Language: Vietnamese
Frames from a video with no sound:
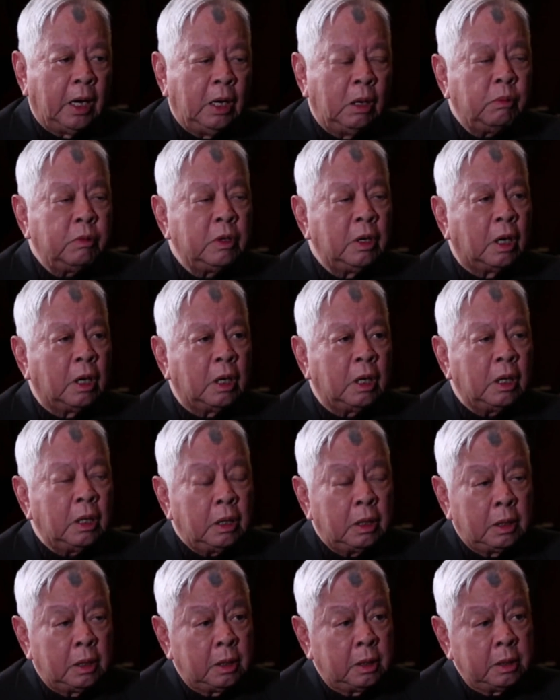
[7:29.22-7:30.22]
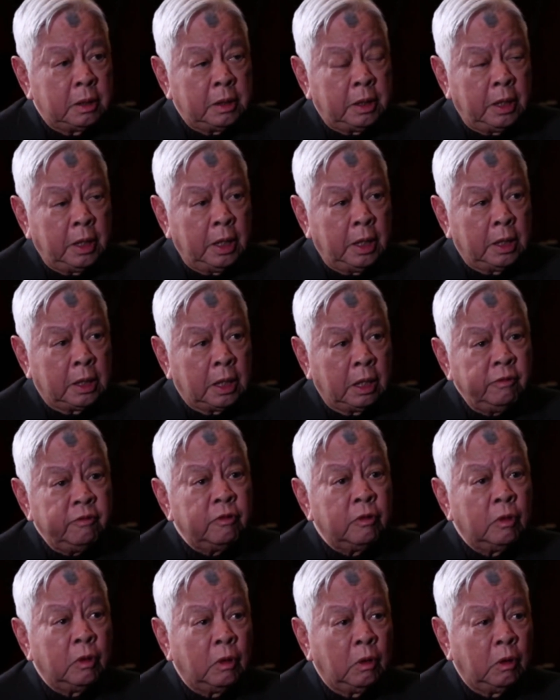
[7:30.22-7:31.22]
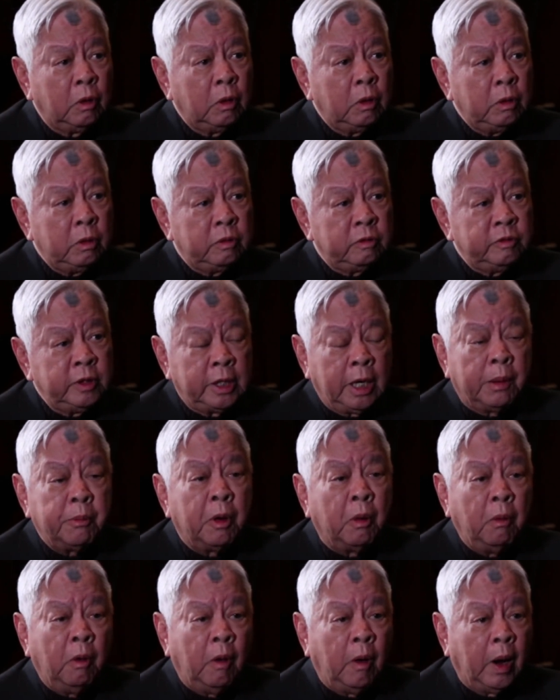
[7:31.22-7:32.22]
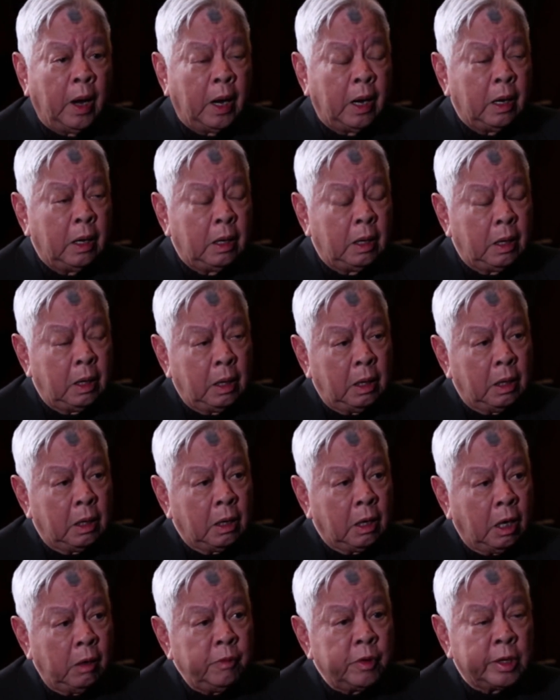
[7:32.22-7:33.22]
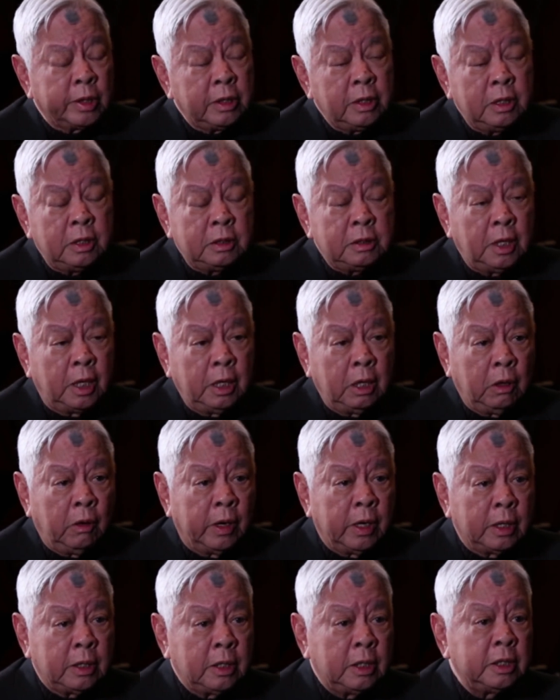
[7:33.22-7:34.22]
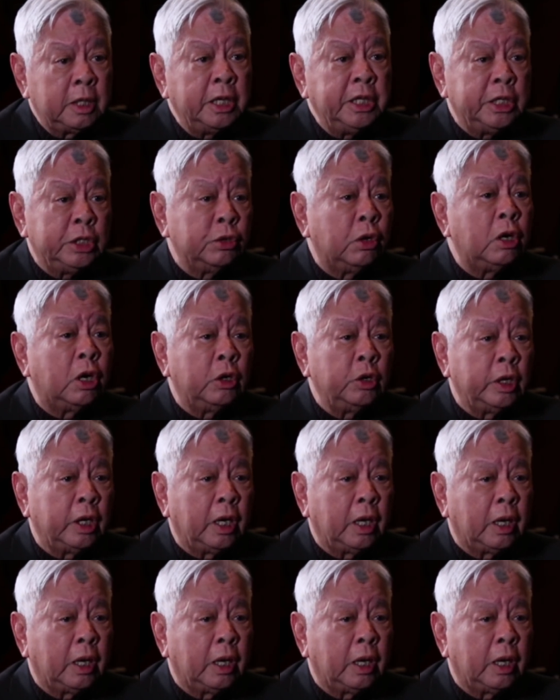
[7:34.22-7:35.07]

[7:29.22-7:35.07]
lúc đó thì chính phủ Việt Nam Cộng Hòa có một cái chương trình gọi là chương trình chiêu hồi,